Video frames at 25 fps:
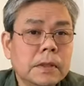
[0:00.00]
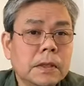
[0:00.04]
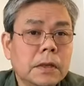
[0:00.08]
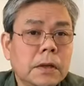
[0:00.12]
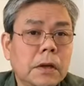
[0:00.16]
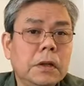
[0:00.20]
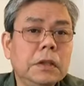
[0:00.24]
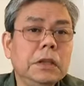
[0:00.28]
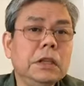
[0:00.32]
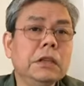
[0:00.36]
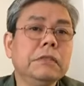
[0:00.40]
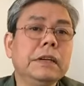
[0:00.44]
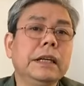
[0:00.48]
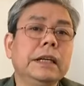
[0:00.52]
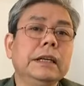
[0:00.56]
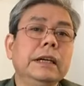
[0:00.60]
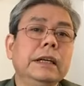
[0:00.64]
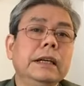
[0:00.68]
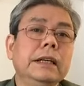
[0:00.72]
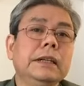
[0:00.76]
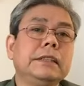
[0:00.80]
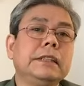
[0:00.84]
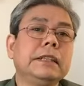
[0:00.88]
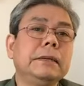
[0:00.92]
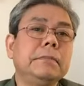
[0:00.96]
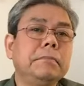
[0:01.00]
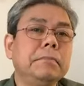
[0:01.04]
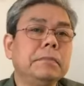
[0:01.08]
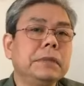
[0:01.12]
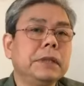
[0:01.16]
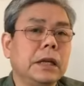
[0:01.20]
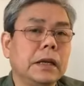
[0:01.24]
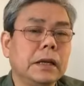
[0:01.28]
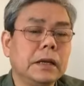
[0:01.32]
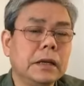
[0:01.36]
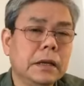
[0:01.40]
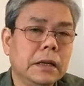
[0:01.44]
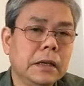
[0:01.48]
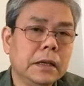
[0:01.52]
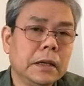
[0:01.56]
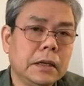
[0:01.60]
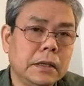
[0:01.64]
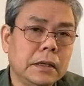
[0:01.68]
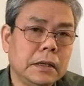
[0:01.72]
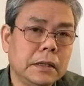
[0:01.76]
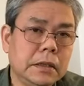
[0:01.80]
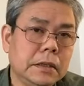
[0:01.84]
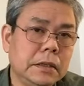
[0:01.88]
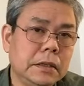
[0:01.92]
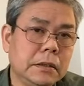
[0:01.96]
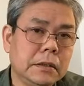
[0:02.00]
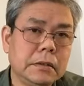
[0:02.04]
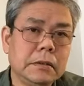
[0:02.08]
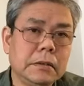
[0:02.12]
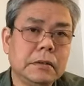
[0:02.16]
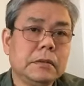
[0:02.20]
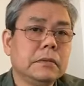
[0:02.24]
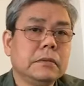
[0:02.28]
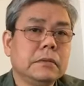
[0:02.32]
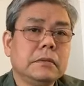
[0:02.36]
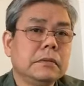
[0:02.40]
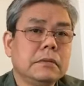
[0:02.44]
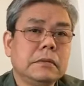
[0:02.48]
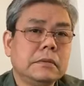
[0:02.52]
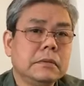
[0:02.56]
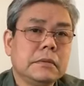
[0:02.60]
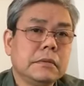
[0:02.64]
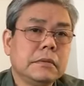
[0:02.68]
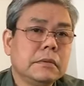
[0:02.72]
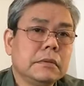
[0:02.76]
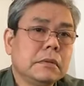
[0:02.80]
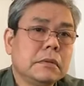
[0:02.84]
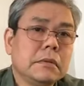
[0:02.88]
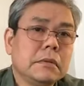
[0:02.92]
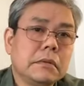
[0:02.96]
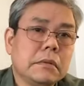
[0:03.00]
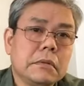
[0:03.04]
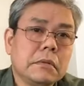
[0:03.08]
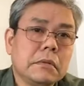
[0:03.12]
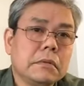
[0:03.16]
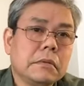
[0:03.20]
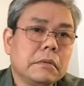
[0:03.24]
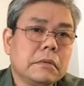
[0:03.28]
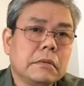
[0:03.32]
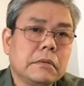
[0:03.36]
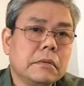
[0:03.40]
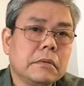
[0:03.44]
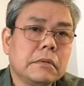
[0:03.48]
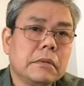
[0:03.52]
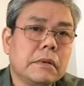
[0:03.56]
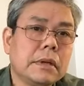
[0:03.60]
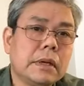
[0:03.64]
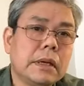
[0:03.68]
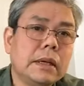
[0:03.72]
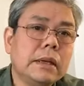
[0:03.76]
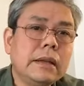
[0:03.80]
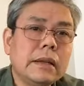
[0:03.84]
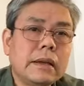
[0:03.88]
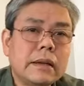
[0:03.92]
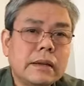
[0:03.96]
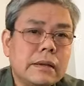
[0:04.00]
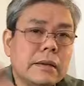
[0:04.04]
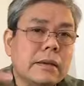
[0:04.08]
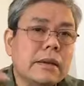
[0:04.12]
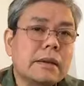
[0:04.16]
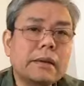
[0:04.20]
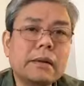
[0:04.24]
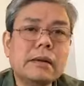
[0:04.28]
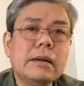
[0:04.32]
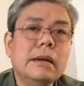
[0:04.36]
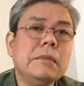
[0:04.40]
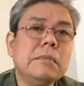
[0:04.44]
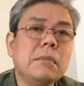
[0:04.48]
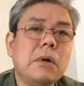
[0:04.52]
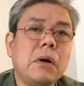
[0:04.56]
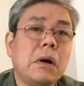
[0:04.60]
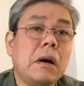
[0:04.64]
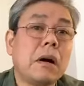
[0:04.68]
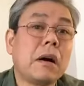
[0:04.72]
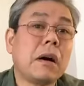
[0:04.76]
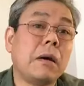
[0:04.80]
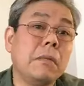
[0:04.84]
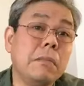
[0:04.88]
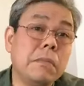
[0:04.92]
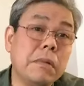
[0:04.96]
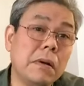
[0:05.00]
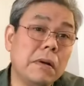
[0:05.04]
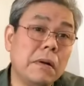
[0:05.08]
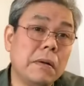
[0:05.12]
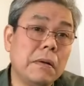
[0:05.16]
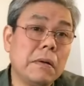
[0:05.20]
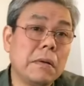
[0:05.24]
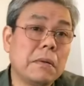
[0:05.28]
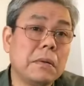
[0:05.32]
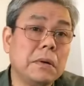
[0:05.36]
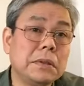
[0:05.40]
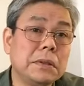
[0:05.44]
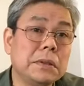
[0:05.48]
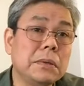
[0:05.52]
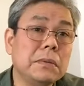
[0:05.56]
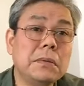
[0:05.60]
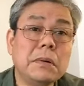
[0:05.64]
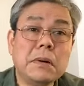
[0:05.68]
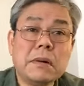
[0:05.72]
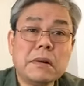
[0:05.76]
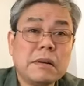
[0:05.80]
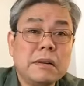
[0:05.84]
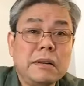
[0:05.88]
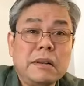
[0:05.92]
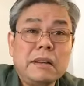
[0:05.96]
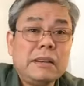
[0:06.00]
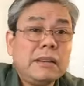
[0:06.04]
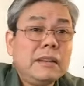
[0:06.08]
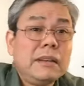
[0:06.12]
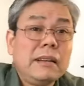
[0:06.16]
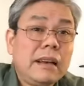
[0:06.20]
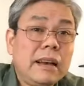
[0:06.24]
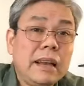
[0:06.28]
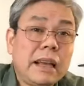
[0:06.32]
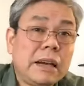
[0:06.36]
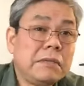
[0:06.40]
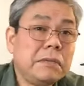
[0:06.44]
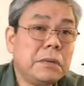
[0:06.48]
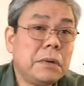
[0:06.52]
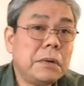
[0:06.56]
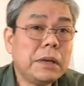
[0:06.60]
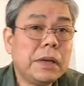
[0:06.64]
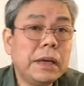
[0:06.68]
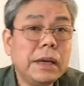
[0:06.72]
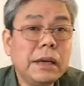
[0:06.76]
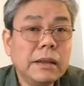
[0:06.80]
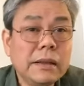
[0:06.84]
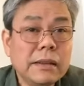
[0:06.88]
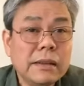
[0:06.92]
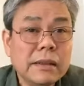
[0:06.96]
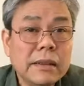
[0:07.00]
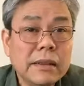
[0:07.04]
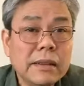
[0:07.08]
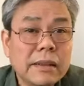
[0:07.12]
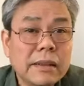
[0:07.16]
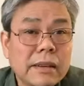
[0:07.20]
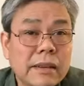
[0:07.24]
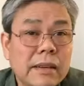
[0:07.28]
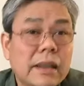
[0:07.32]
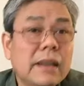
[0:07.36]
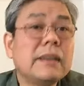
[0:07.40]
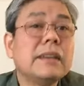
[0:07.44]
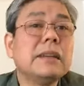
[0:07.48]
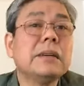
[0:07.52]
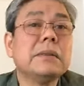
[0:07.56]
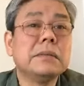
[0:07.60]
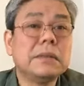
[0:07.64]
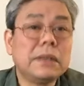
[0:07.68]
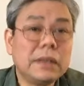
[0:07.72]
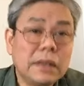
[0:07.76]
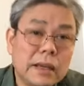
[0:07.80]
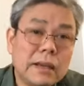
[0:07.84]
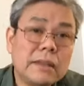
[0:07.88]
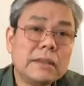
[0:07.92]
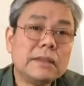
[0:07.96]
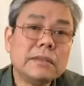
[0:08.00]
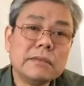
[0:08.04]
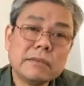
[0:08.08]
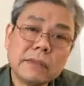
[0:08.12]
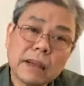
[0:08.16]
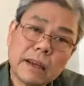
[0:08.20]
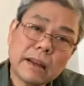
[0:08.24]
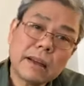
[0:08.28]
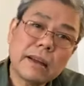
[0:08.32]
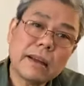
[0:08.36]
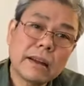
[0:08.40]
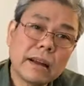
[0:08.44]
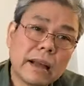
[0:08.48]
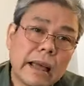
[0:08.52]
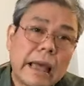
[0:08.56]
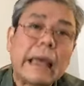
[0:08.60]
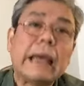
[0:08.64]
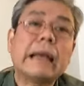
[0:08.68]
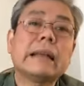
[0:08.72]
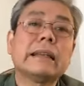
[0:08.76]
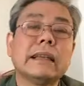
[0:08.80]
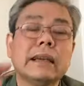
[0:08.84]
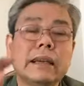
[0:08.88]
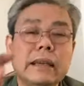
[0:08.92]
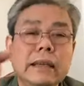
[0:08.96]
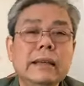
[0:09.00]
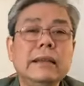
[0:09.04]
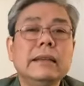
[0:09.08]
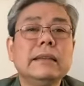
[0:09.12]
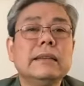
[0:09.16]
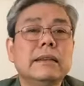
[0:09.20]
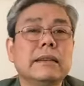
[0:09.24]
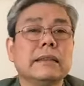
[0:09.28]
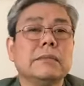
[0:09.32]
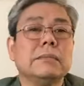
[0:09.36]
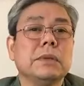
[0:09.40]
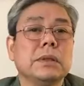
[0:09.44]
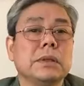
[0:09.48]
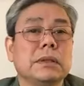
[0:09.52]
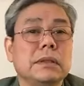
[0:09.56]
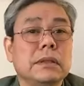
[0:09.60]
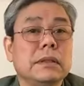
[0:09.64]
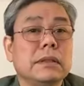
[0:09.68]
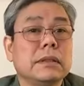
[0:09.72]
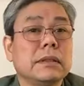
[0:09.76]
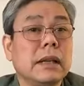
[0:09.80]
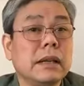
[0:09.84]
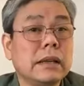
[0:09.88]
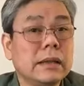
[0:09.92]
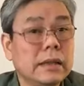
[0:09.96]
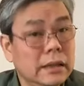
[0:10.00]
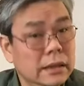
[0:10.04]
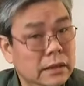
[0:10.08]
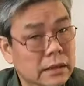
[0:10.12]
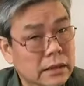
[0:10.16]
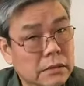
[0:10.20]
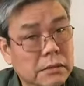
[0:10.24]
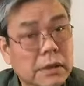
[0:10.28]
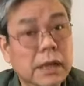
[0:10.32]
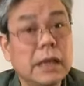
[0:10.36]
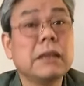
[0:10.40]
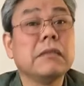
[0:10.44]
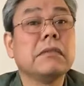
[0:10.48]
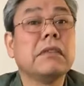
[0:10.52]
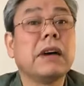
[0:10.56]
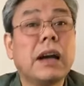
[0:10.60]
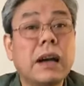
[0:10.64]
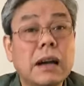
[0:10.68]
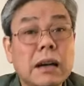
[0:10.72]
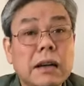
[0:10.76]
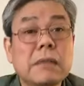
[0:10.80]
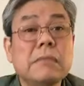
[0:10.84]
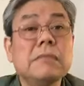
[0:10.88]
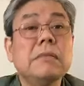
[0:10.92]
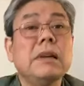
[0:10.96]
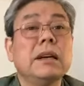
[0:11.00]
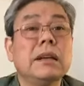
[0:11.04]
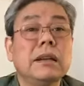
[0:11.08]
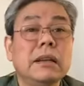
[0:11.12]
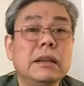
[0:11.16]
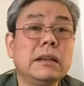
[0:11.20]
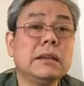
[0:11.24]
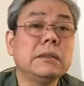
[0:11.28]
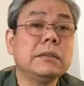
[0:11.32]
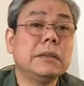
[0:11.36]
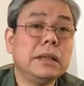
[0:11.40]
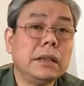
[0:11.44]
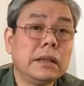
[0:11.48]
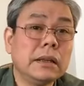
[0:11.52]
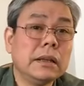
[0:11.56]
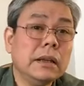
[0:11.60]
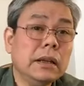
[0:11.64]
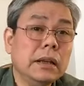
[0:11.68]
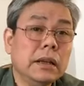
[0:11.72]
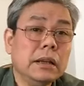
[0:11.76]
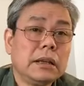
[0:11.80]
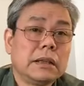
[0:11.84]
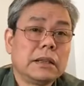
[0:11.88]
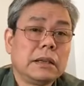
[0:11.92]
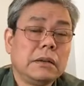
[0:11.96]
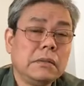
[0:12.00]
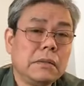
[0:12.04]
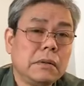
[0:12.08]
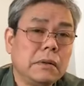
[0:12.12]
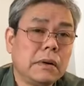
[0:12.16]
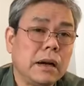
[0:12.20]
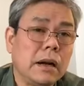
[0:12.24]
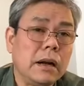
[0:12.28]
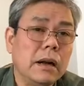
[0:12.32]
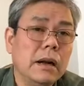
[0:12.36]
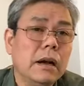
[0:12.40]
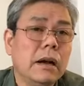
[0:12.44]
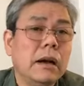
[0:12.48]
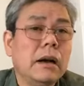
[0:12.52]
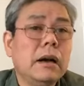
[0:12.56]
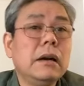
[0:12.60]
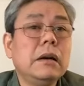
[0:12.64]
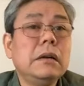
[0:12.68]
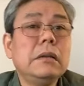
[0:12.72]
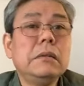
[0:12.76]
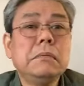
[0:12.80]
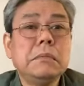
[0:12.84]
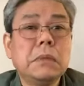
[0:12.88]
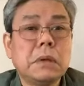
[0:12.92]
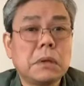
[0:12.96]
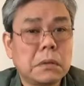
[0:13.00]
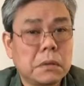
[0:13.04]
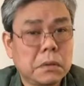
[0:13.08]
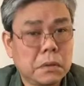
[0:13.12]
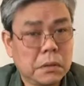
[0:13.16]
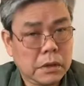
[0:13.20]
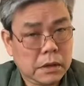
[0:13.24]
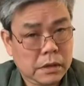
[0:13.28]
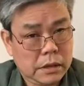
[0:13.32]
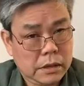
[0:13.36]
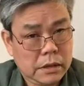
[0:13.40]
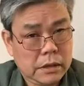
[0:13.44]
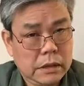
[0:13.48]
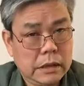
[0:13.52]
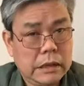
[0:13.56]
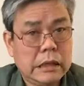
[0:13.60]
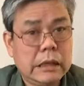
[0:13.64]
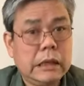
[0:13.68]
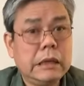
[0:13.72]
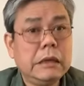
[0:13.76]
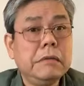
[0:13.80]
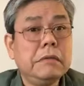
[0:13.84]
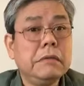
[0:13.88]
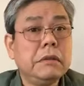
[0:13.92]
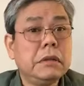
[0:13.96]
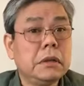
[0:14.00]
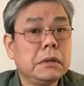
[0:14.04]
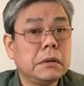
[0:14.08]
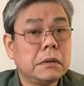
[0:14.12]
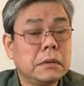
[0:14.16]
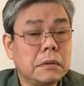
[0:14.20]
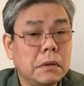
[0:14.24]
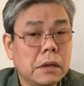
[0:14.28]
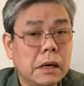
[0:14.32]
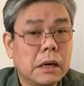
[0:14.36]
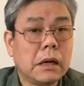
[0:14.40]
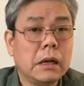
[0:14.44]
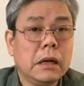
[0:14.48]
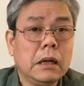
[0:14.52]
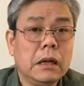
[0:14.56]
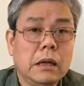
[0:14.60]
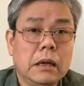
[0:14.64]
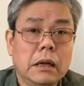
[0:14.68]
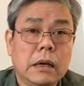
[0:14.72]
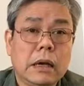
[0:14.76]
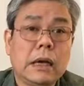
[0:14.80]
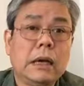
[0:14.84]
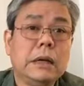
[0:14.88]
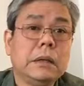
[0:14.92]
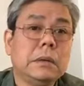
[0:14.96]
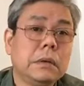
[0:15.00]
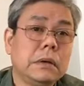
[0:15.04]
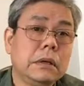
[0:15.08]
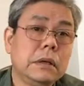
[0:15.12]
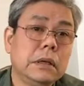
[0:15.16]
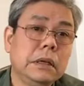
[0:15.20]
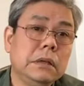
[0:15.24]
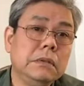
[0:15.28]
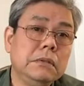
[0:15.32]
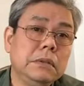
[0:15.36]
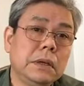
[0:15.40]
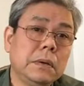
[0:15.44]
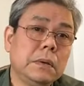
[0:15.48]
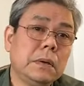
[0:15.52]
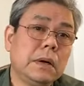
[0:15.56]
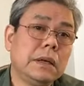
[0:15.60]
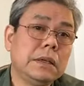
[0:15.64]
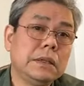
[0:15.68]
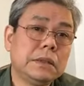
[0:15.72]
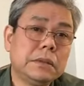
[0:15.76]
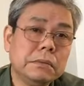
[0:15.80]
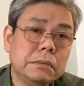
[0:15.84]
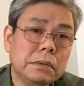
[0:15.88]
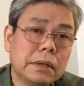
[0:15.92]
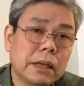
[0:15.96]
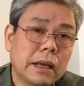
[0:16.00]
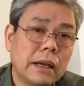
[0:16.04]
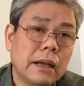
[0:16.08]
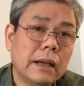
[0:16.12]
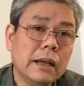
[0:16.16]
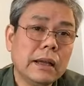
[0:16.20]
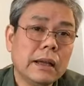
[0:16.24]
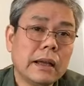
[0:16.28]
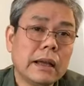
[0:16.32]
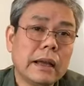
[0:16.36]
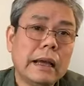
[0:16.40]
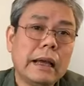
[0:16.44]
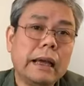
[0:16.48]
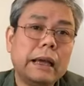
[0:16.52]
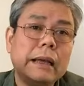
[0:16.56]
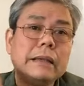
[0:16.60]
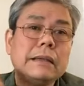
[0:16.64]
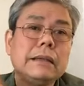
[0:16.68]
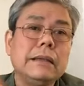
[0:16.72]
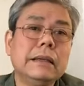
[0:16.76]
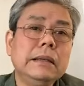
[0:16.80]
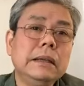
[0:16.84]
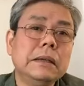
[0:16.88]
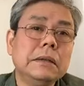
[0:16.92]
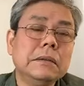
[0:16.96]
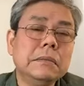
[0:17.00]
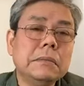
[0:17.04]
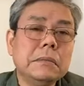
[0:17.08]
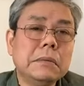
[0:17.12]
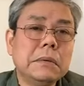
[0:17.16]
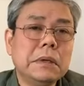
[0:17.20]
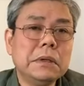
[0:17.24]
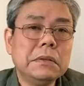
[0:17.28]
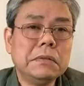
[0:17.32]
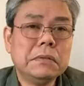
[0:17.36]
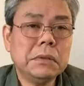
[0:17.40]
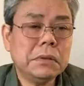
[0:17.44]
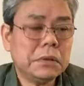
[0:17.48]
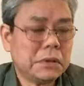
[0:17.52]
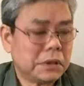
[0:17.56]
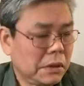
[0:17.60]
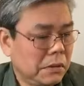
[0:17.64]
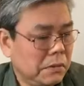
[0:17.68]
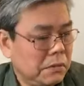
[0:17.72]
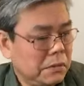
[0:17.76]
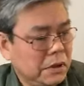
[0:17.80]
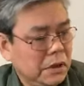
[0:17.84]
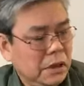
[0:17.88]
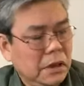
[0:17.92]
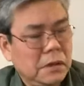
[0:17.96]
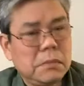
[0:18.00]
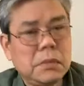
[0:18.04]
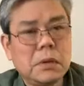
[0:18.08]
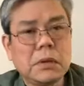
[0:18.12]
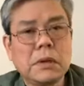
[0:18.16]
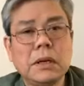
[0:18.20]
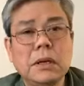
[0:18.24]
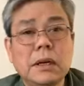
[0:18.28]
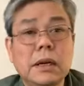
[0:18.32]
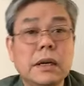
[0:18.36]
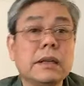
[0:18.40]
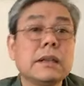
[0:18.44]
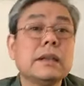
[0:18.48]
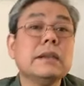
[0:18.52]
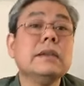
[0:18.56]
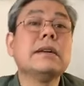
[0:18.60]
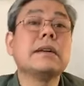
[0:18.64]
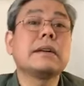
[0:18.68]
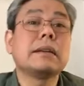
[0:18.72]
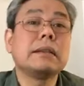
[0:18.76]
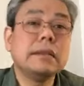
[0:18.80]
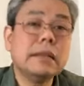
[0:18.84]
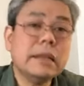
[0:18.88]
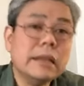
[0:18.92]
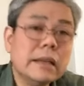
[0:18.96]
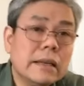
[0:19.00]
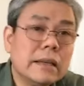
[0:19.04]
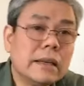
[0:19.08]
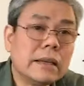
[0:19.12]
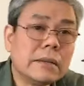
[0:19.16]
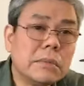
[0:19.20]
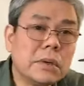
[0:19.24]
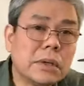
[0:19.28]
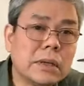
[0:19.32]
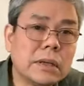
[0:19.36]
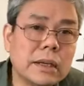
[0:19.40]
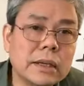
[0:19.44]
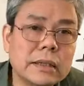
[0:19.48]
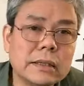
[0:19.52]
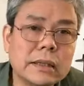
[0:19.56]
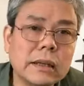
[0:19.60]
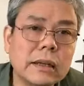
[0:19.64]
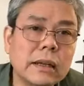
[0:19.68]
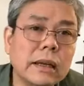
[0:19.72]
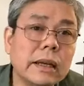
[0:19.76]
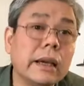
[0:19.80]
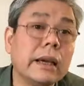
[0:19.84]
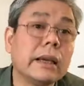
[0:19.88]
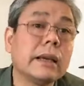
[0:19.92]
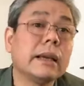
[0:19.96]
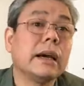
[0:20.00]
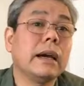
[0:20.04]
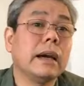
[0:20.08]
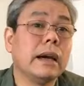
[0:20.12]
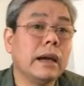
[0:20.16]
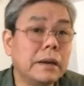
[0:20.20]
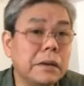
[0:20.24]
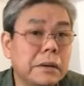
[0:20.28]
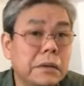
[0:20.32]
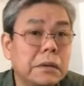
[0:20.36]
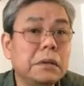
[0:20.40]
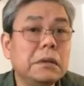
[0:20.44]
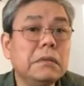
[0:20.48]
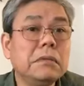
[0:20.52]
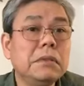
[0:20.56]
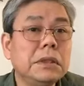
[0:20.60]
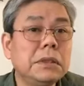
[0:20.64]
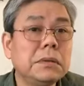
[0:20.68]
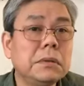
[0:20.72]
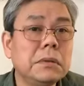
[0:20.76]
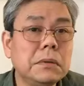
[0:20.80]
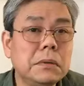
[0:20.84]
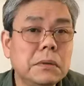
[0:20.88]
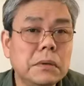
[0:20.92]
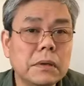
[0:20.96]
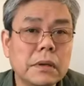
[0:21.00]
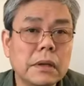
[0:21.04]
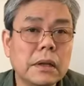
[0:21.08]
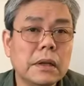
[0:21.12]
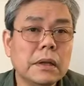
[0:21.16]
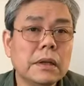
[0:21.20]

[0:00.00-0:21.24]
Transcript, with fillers: Nói như vậy nghĩa là chấp nhận uh, cái đường lưỡi bò khổng lồ của Trung Quốc ờ, là vô nghĩa lần đầu tiên chúng ta nghe thấy được một sự xác định như vậy và cũng là lần đầu tiên trong khoảng hơn một tuần lễ vừa qua, hai tuần lễ vừa qua chúng ta nghe thấy ông Nguyễn Phú Trọng tức là một người được nhìn là một người rất là hèn hạ đối với Trung Quốc